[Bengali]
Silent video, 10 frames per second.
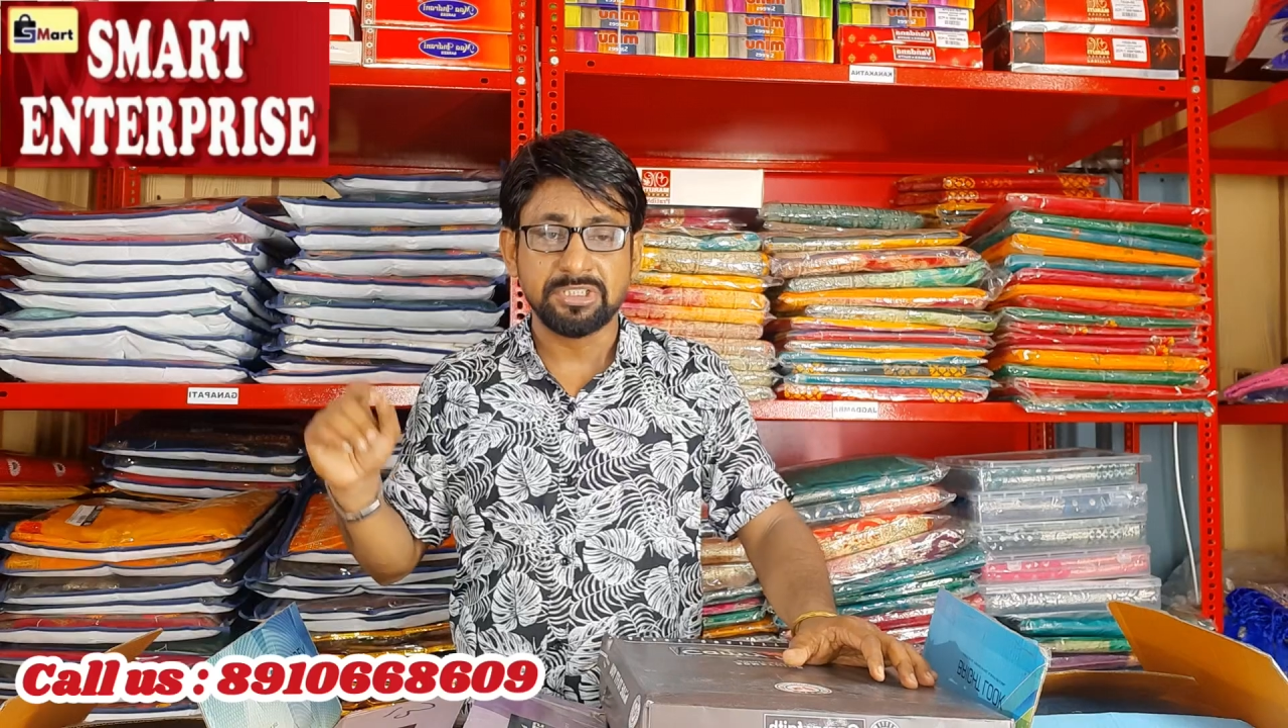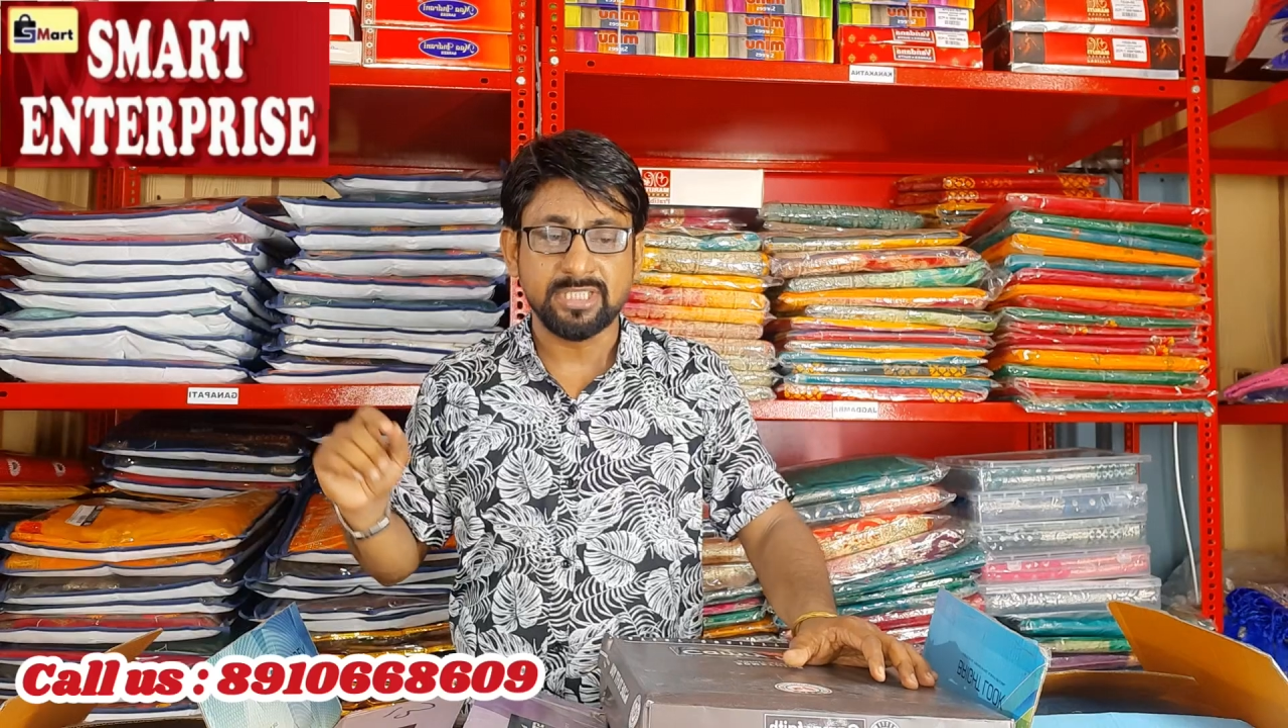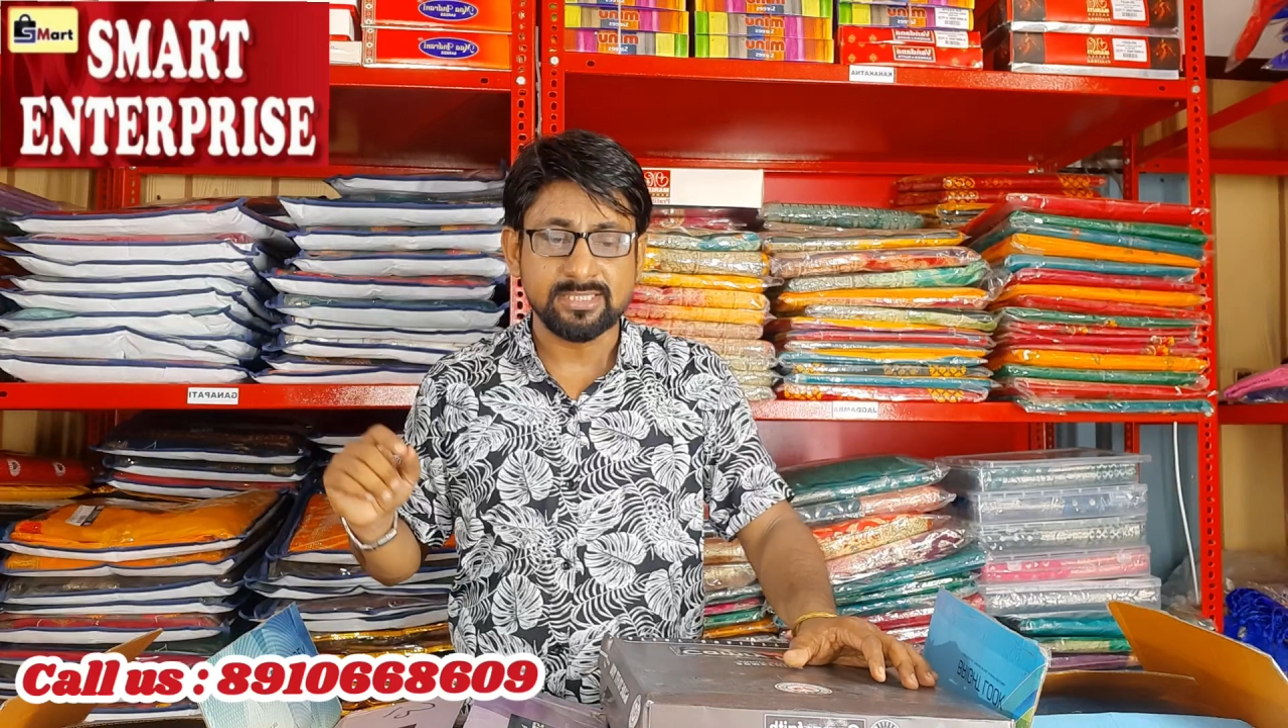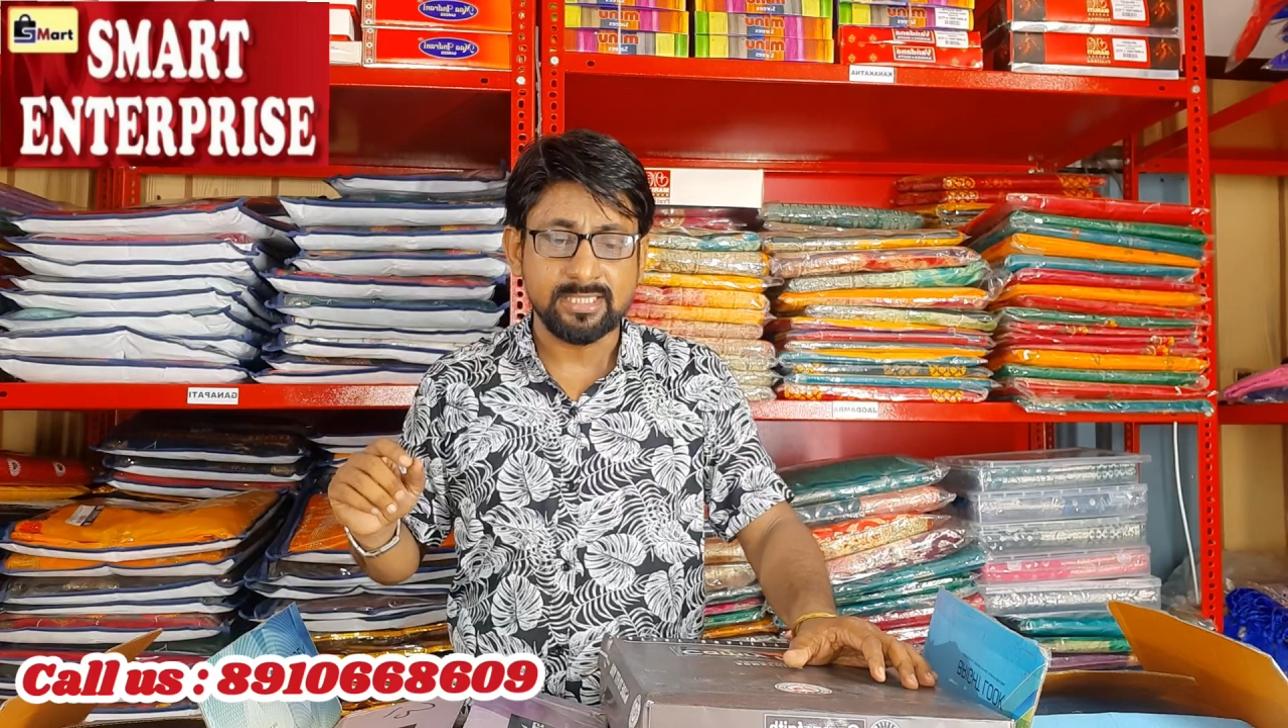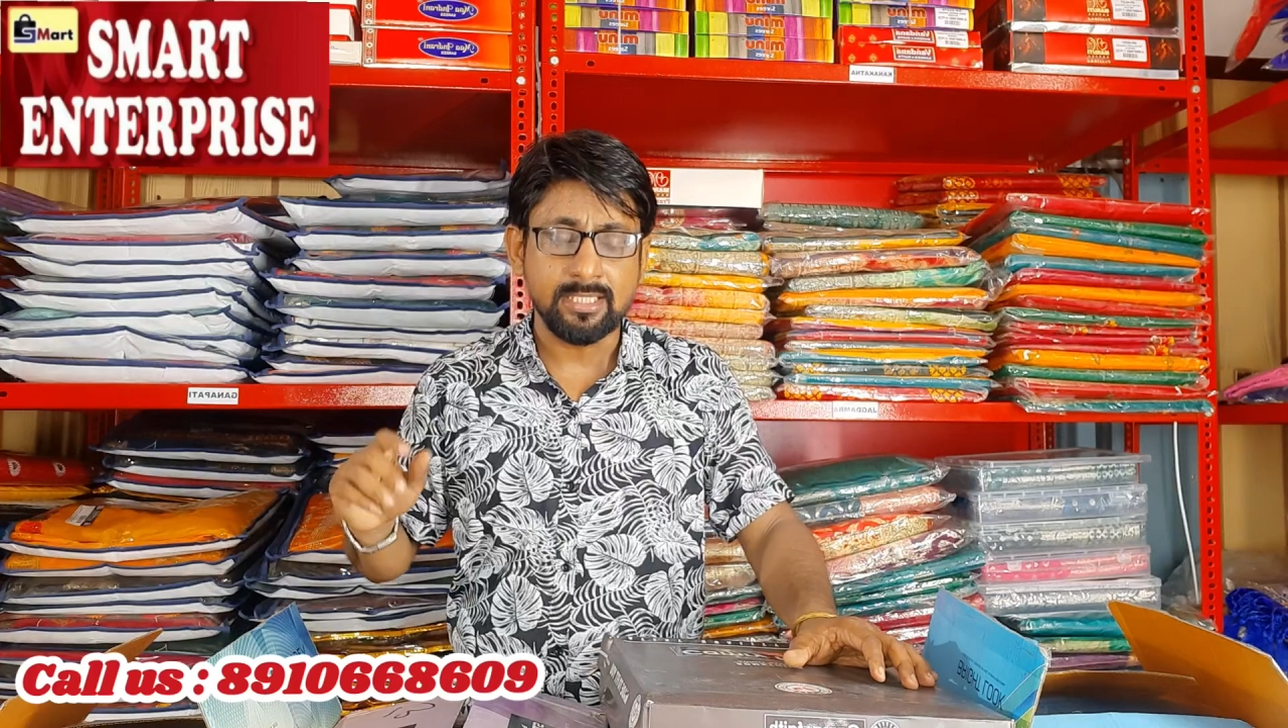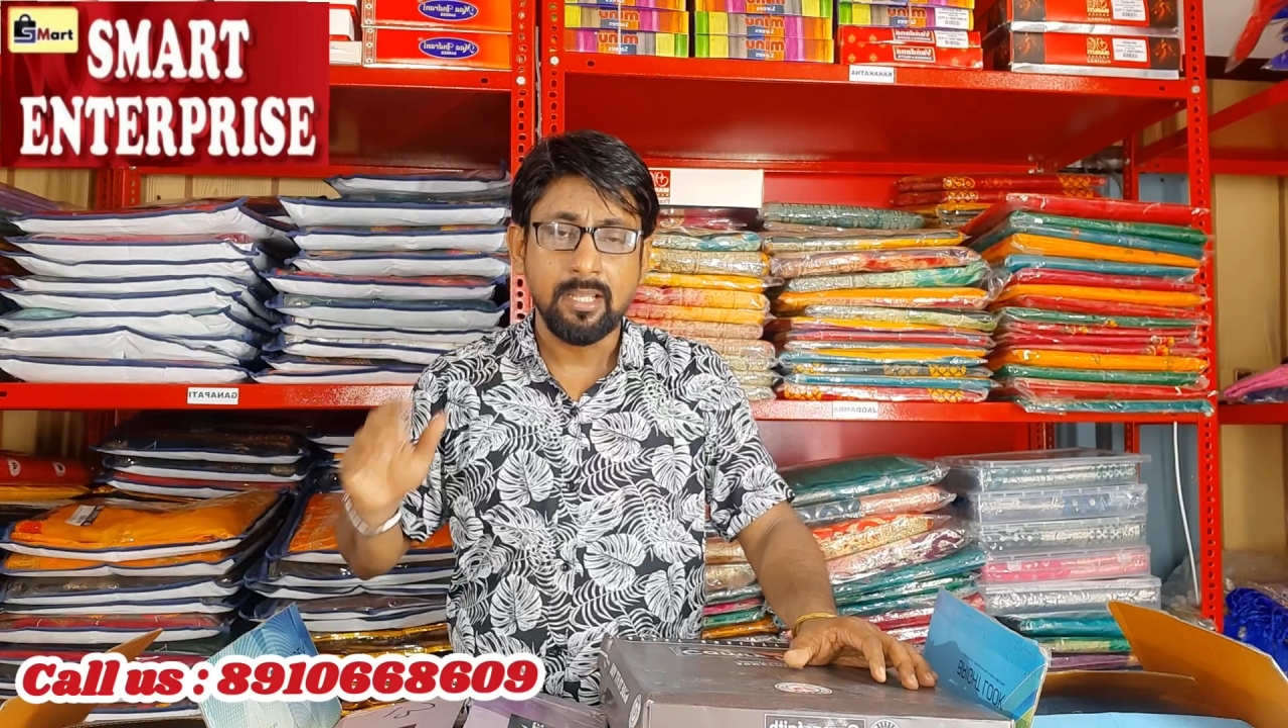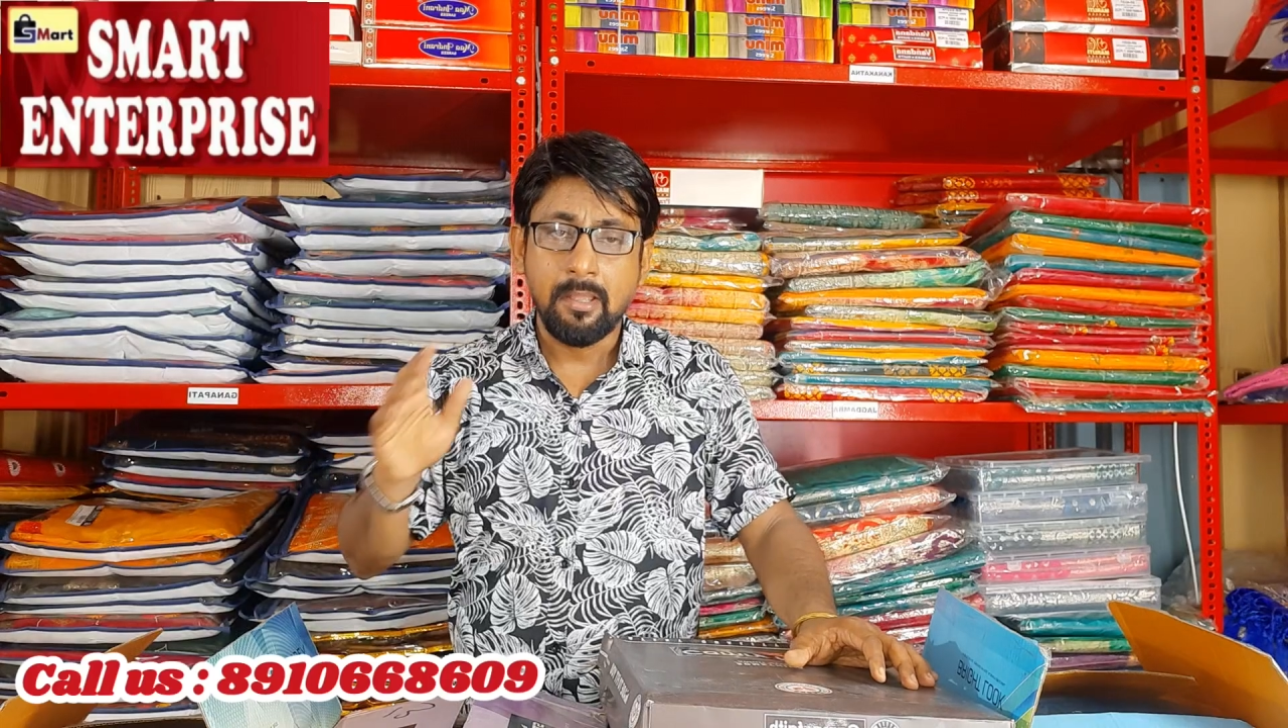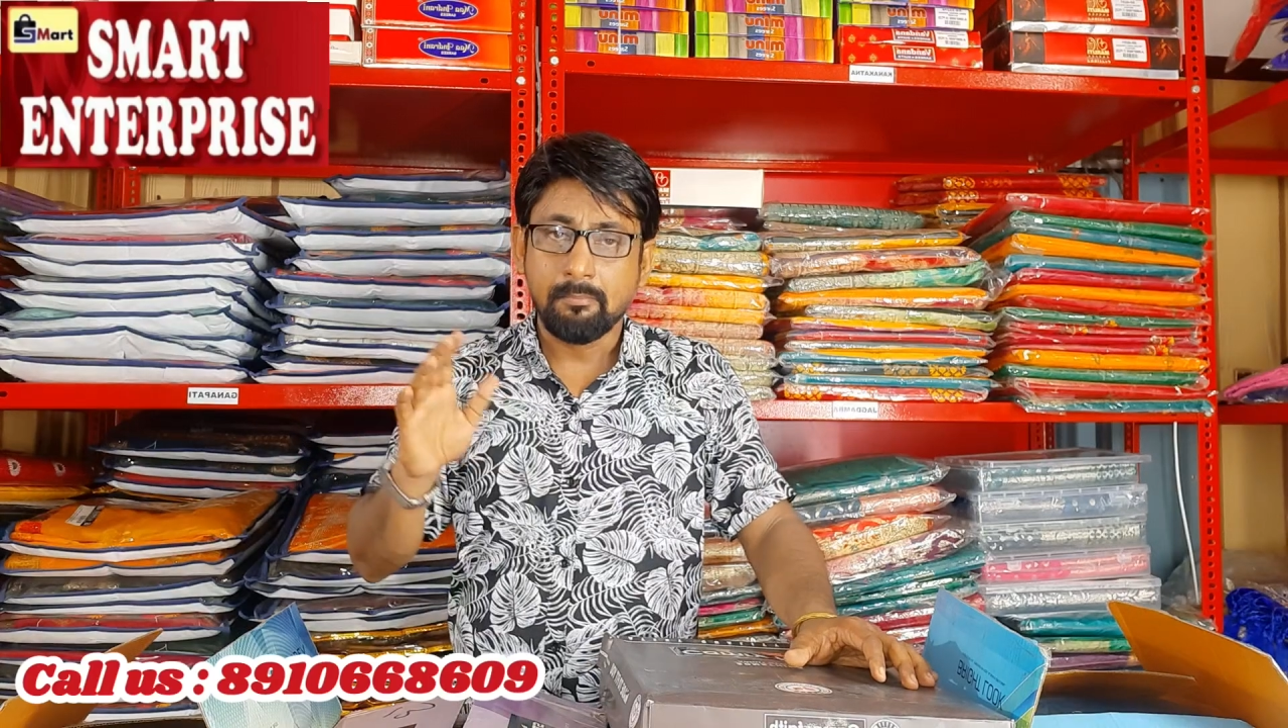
টি শার্টসের